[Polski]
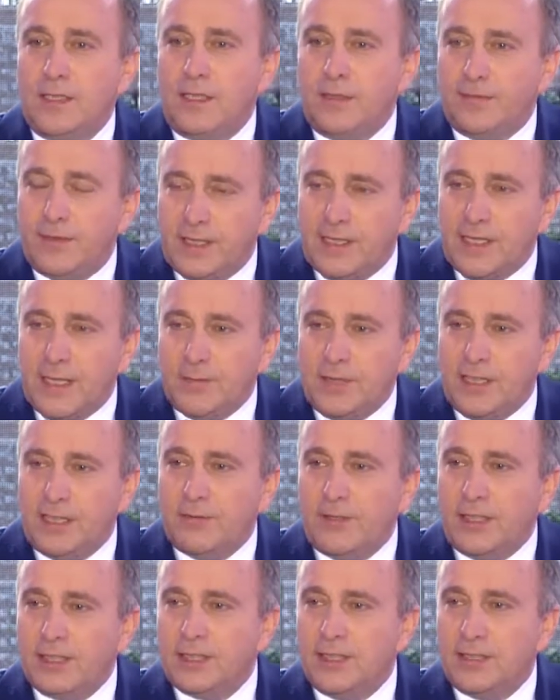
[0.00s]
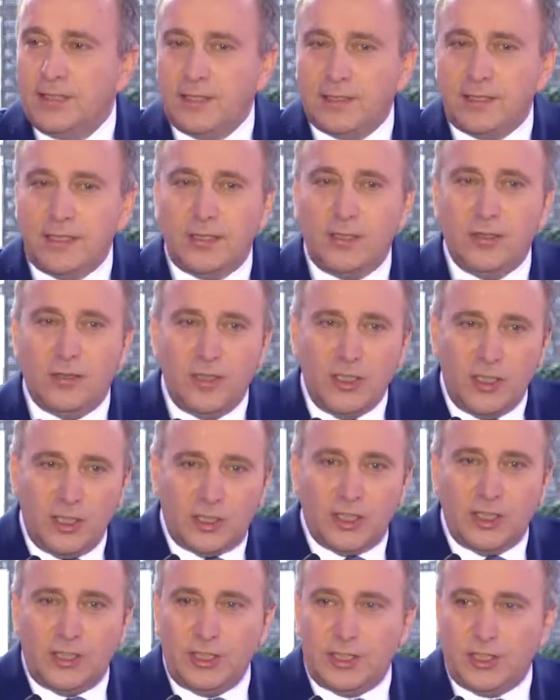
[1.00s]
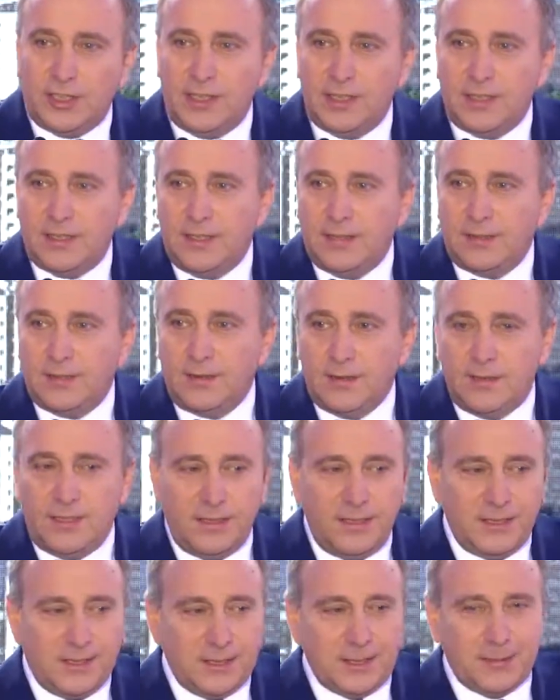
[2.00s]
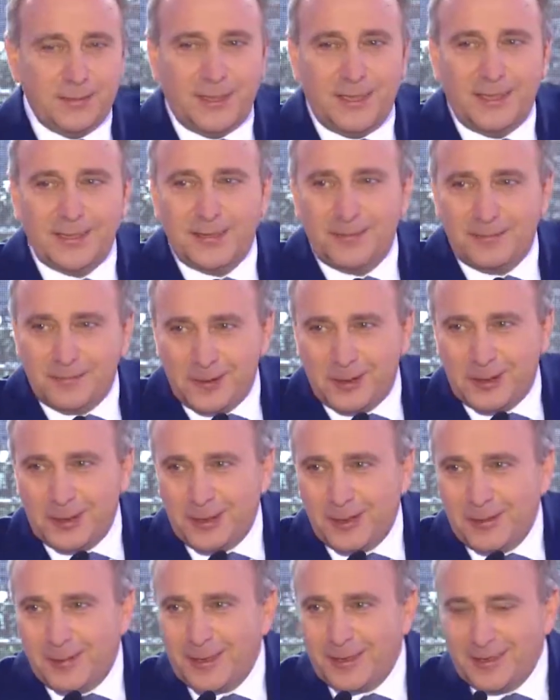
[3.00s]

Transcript: I wygramy je właśnie dlatego, że dzisiaj jesteś, jesteśmy razem. Dziękuję